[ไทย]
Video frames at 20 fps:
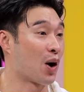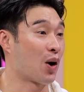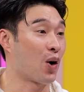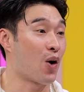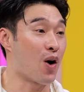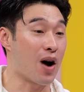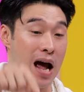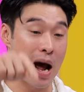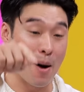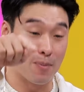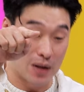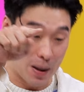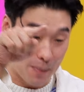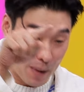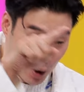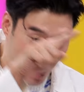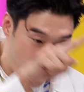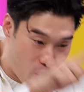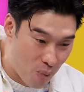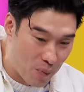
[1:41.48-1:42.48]
ก็ขับจากป
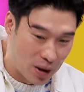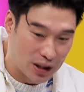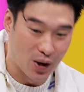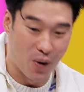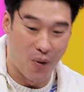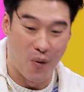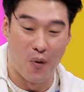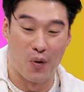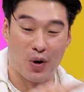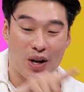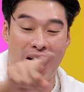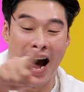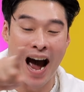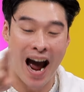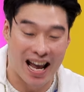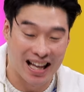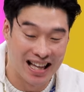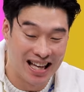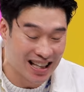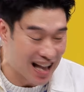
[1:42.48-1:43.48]
ทุมไปส่งคุณยาย
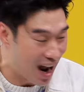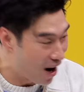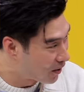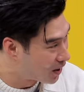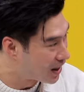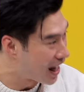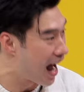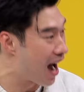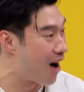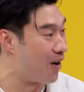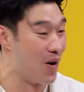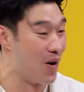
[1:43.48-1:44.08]
ที่ทาวน์อินทาวน์